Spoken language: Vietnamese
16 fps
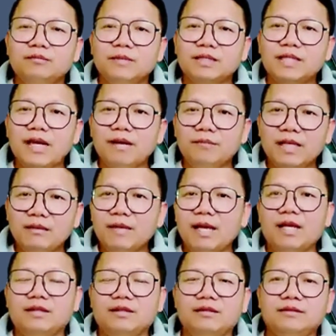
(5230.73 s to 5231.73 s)
và tam đăng
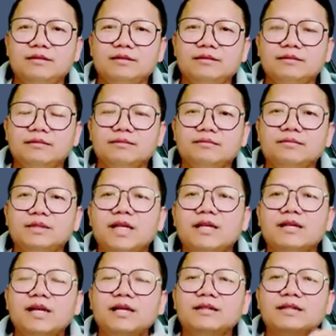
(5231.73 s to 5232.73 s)
bạn
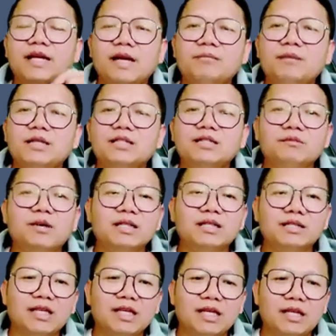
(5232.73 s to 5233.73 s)
đăng tại ba triệu bon
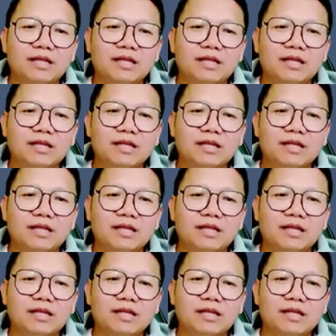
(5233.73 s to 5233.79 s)
đăng tê